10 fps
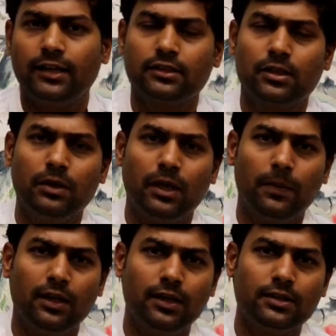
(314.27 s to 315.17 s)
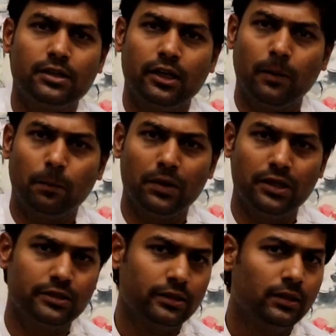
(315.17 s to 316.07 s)
ऐसे सभी एम
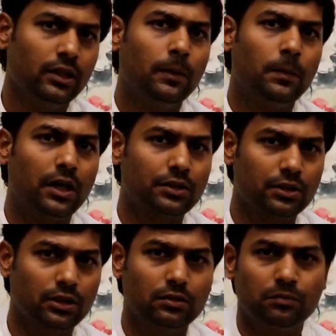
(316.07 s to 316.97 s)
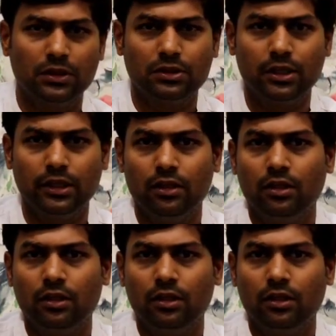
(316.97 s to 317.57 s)
एल पार्षद मंत्री